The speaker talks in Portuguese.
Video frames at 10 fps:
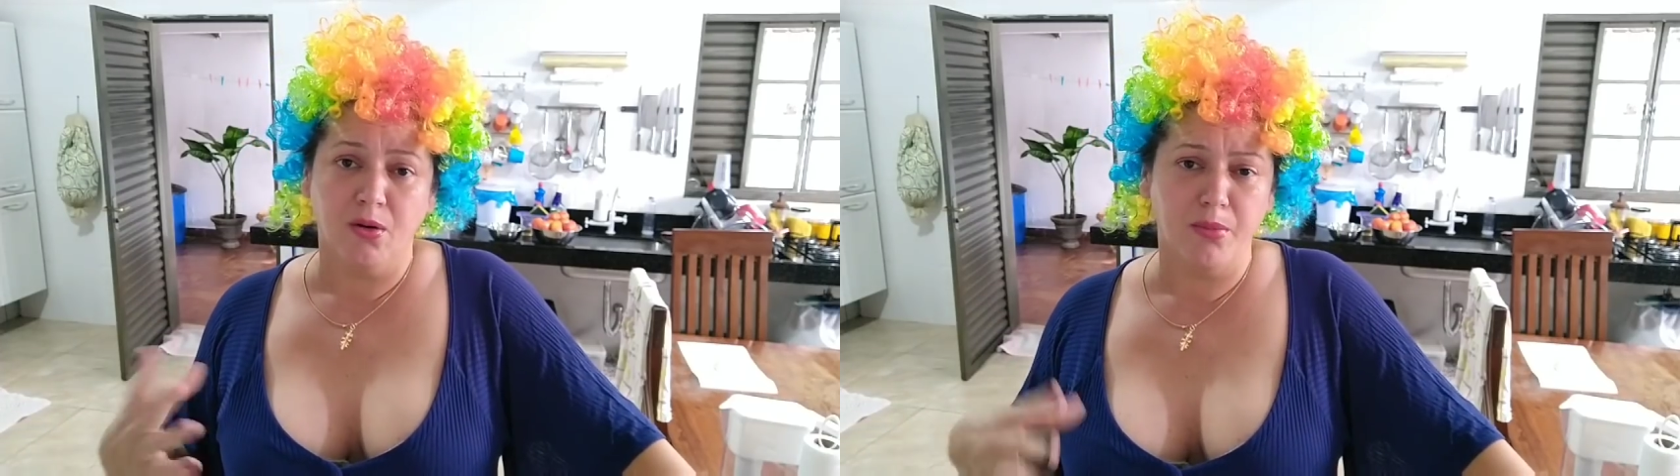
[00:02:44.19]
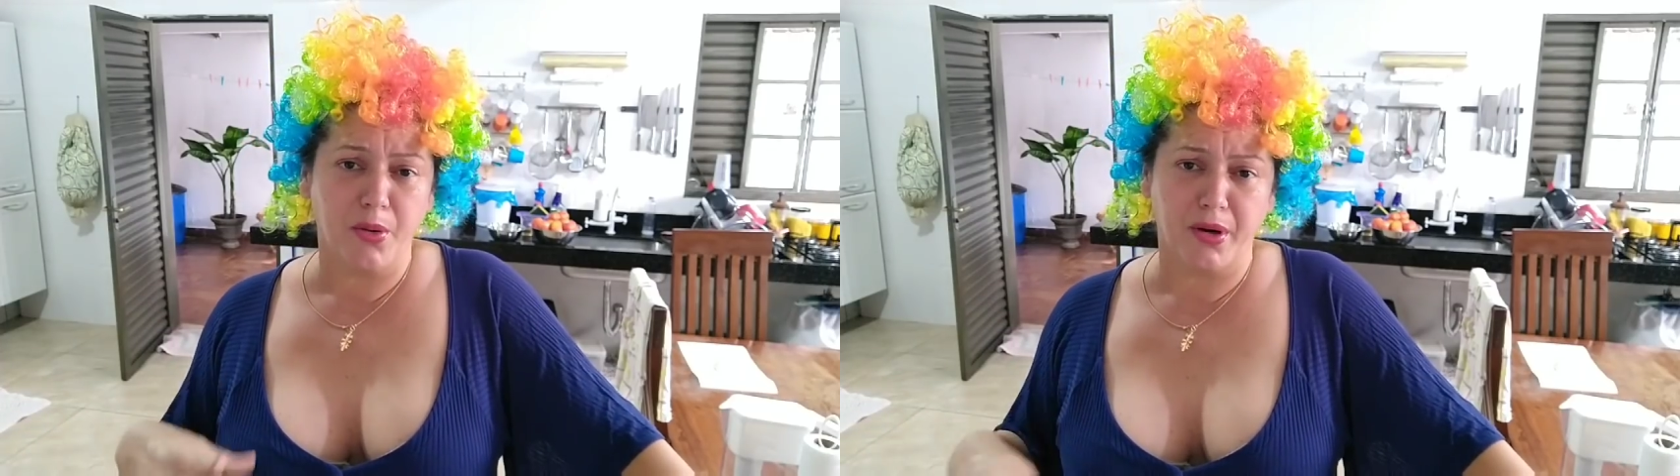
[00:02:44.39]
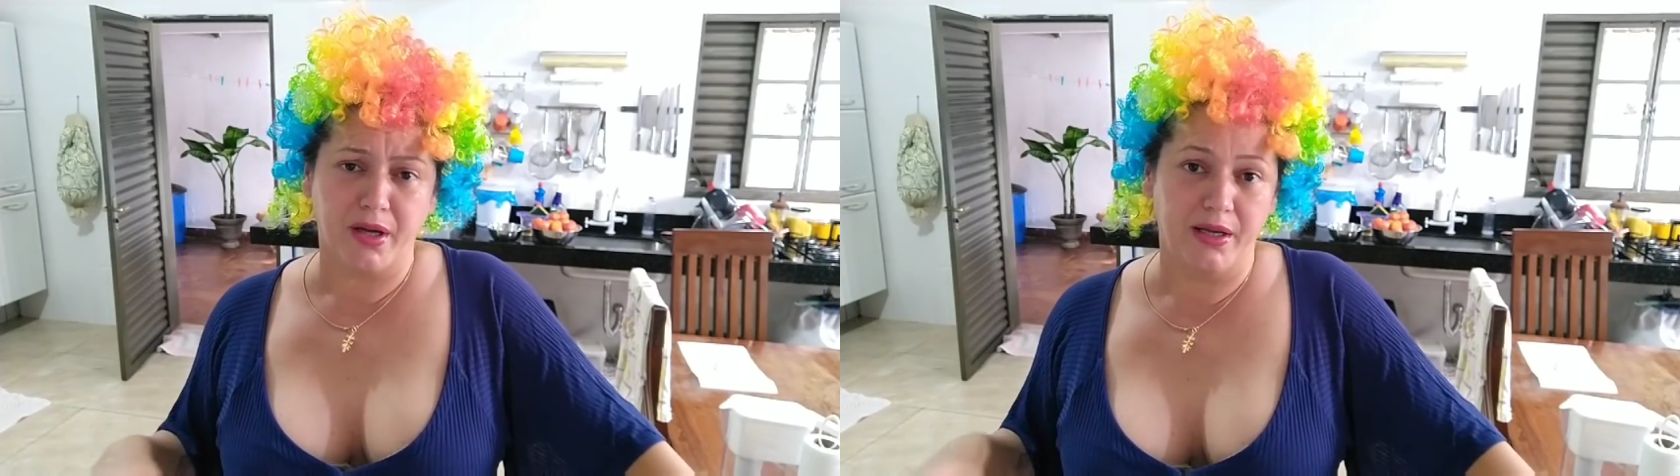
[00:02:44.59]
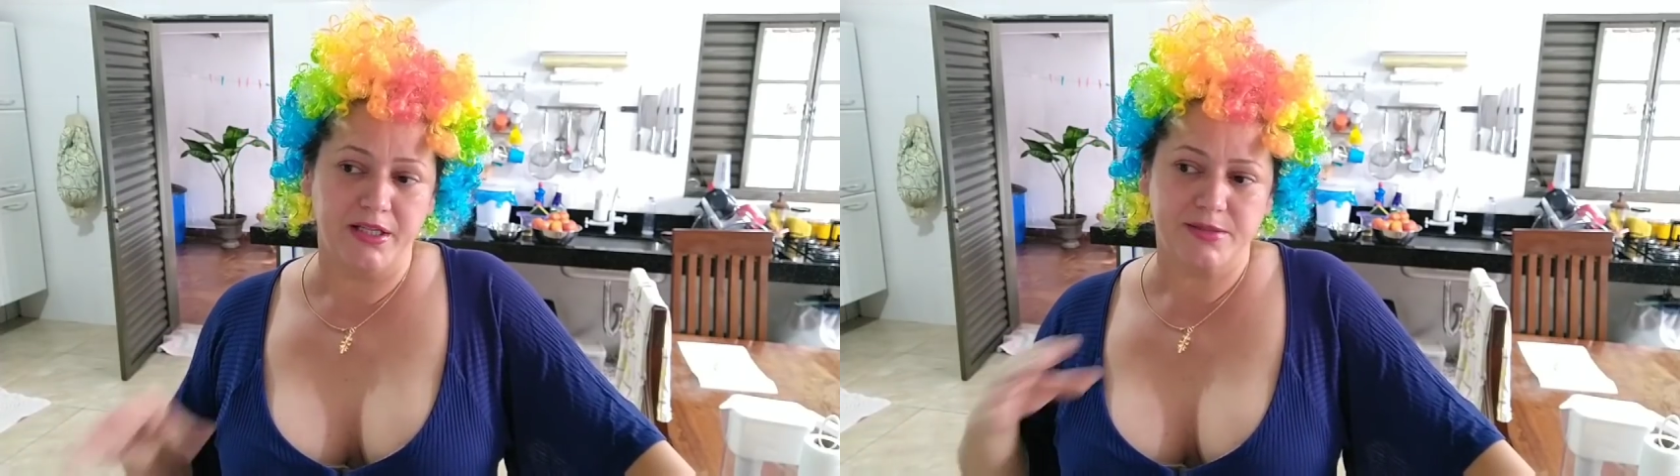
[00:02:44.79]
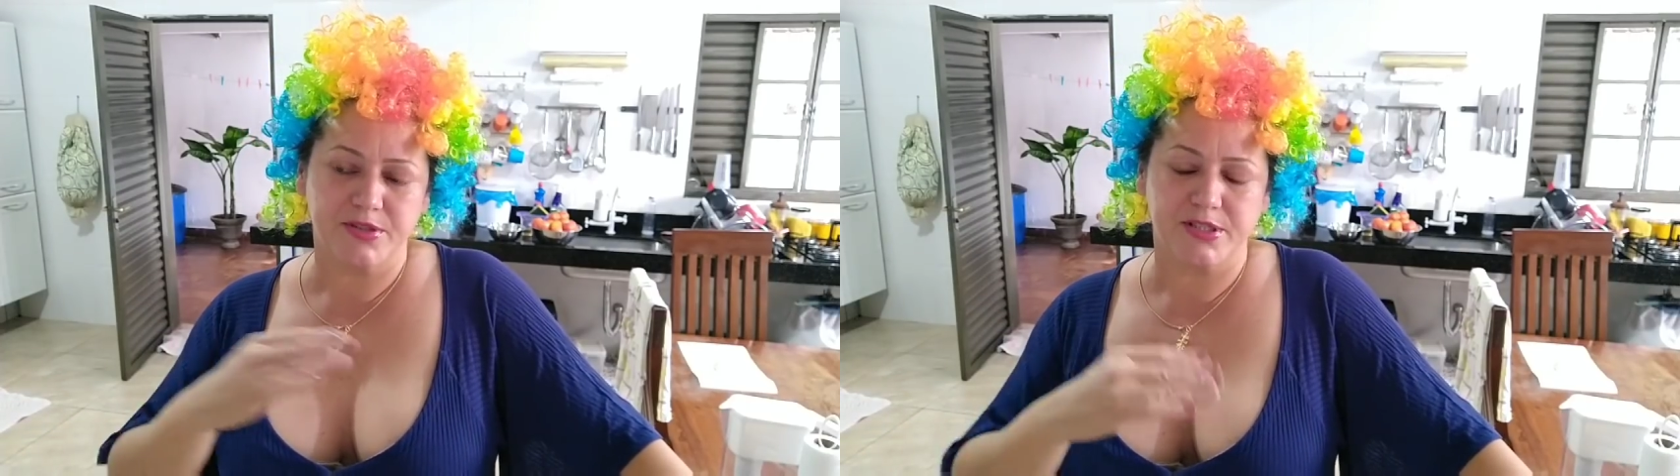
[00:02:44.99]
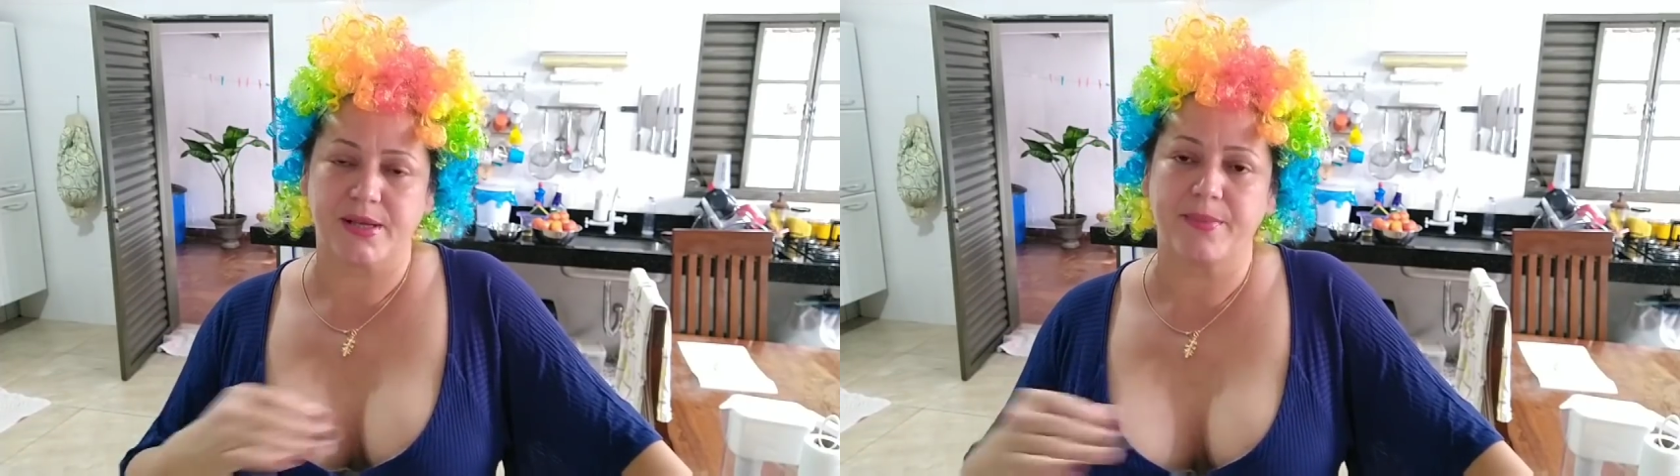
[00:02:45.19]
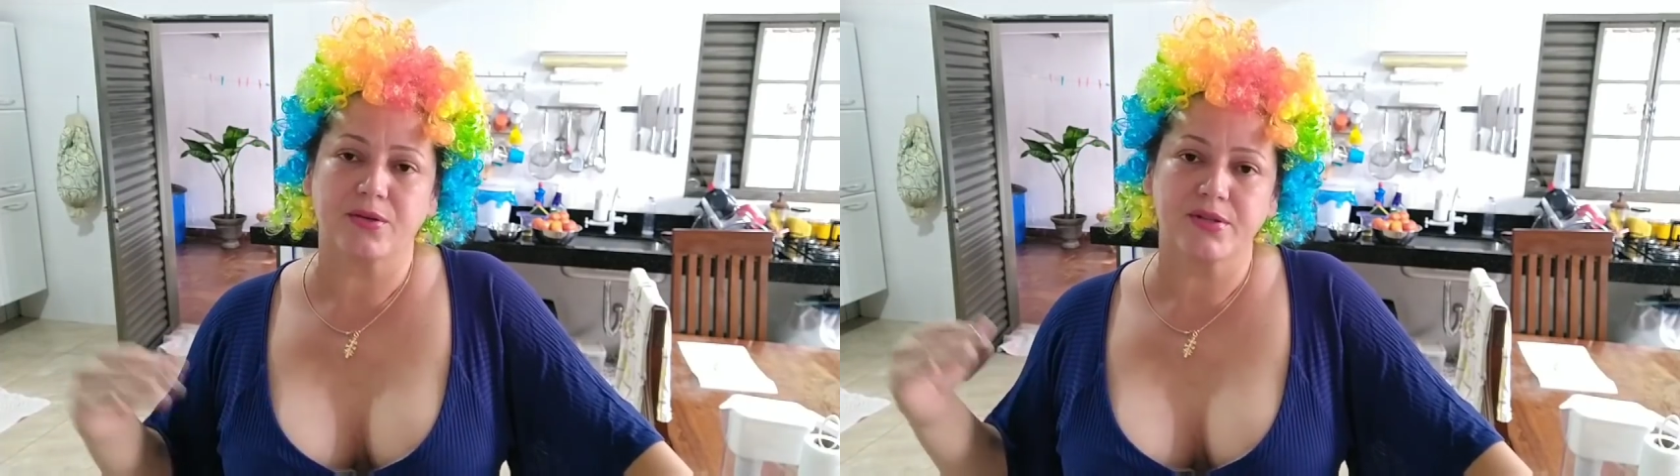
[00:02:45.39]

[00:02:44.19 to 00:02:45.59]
o meu organismo, eu já sabia